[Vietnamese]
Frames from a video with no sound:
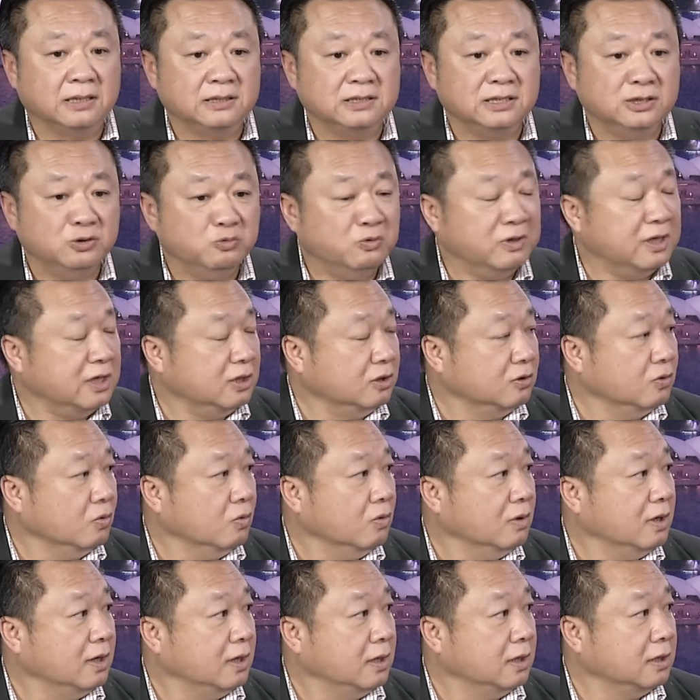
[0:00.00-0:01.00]
chính quyền
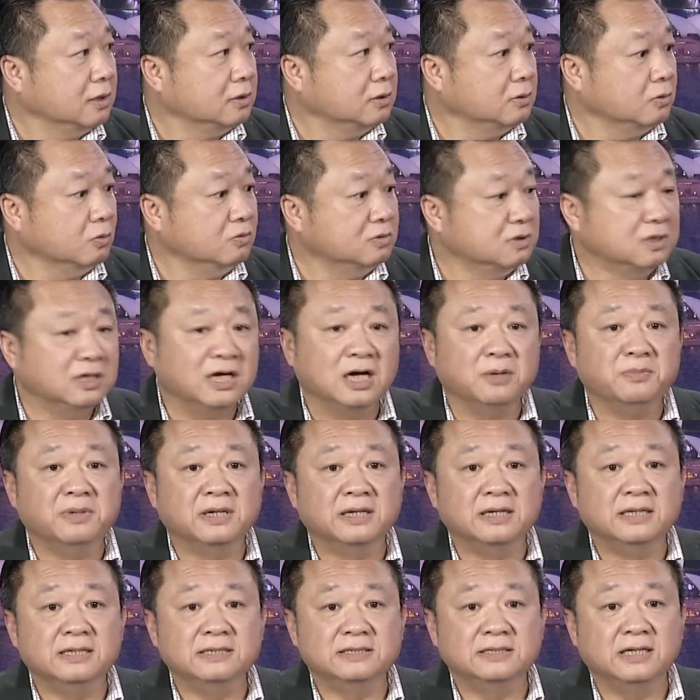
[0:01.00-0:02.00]
của Thủ tướng
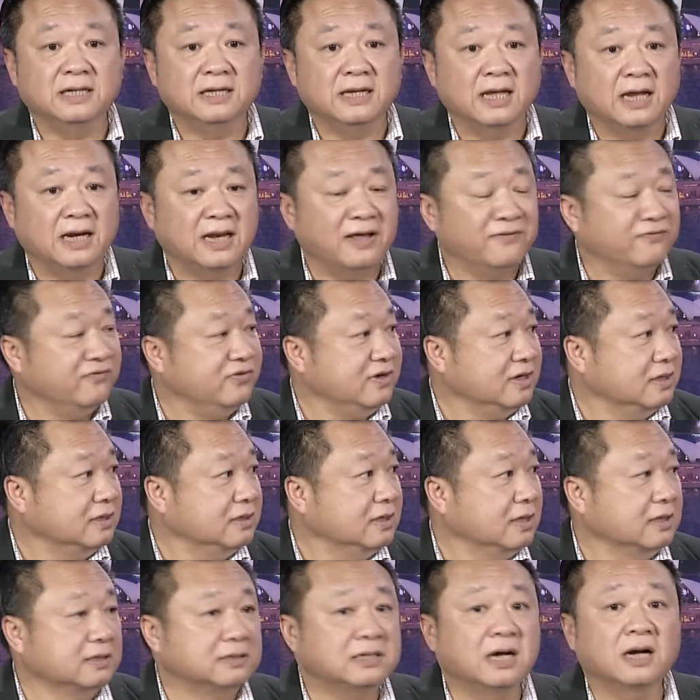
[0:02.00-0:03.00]
Albanese đã làm việc
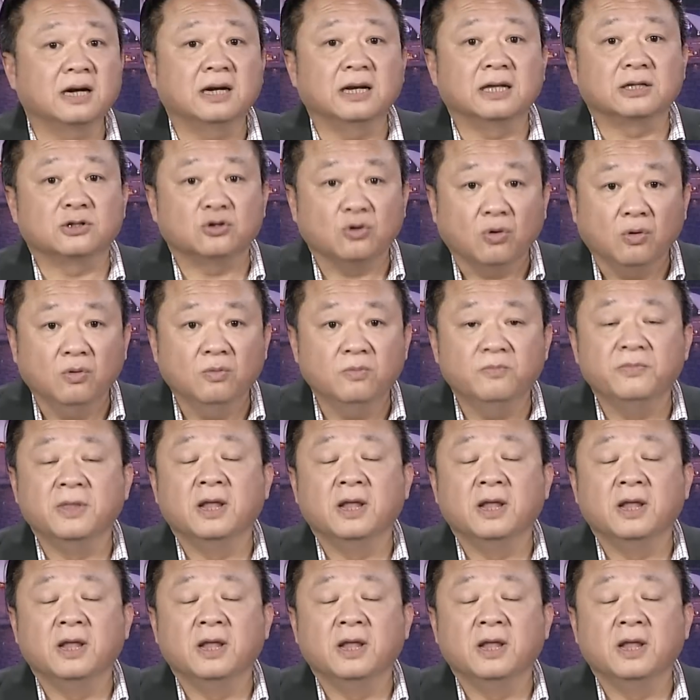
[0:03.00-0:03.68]
rất là tốt.